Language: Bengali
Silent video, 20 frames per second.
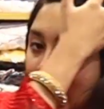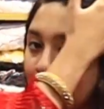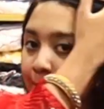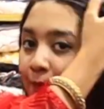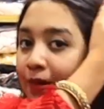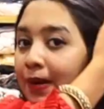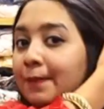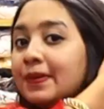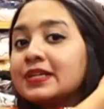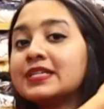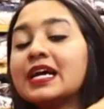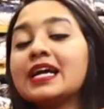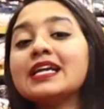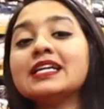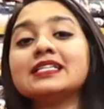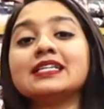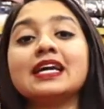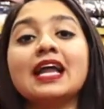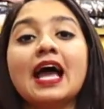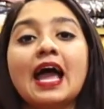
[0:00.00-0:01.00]
এবং আমার
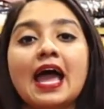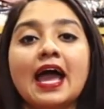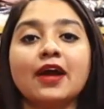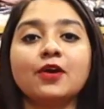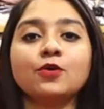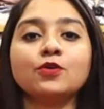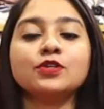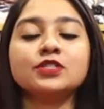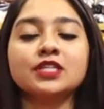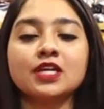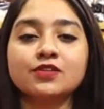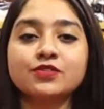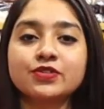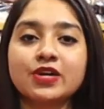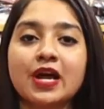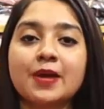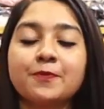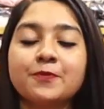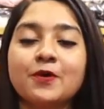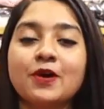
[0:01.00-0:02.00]
চ্যানেল যারা এখনও
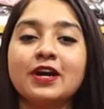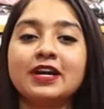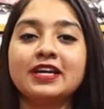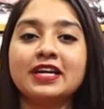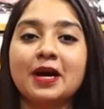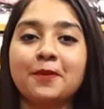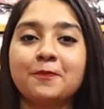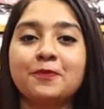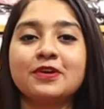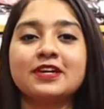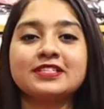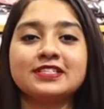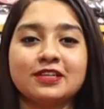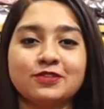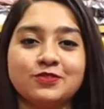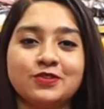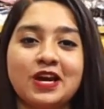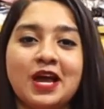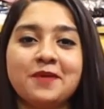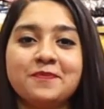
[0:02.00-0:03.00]
সাবস্ক্রাইব করেননি আপুরা
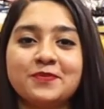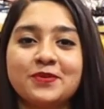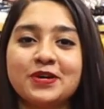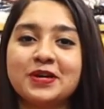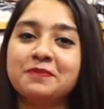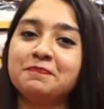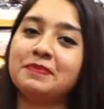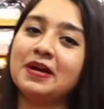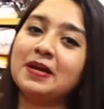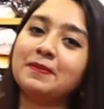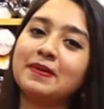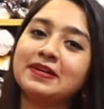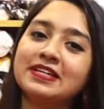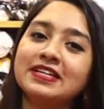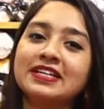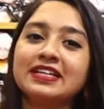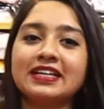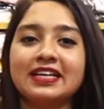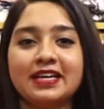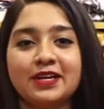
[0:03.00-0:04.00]
সাবস্ক্রাইব করে বেল
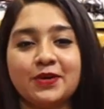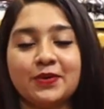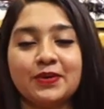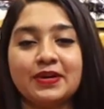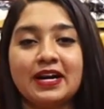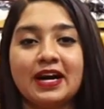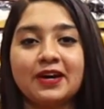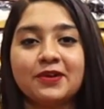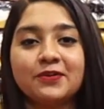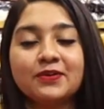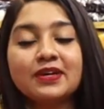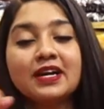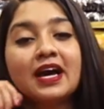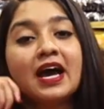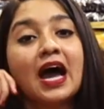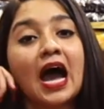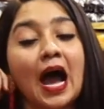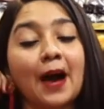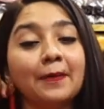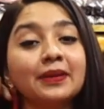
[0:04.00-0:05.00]
বাটনে ক্লিক করে রাখুন
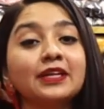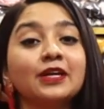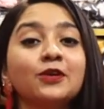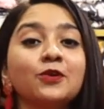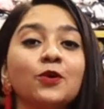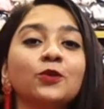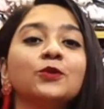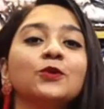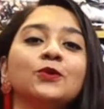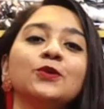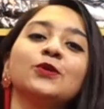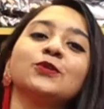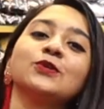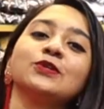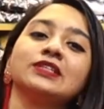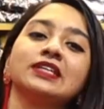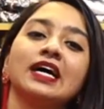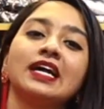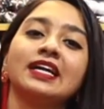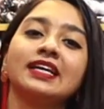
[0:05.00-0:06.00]
আমাদের নতুন
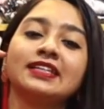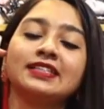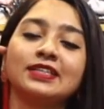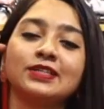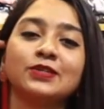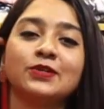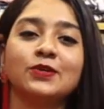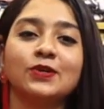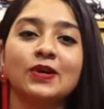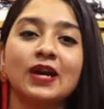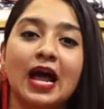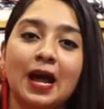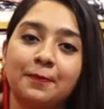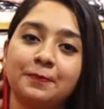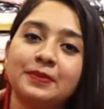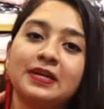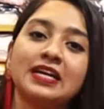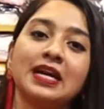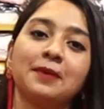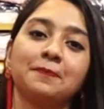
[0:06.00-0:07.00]
নতুন কালেকশনগুলোর
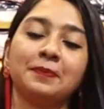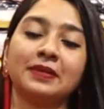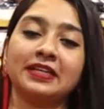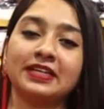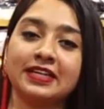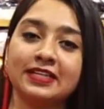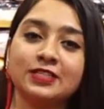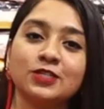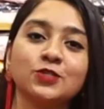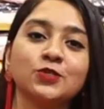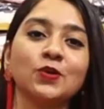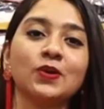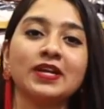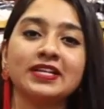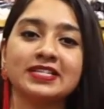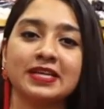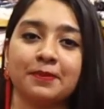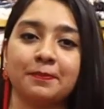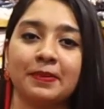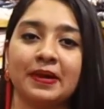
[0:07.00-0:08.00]
আপডেট আপনাদের কাছে চলে
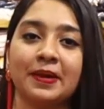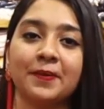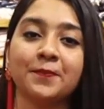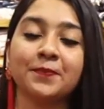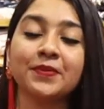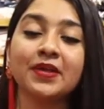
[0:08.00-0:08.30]
যাবে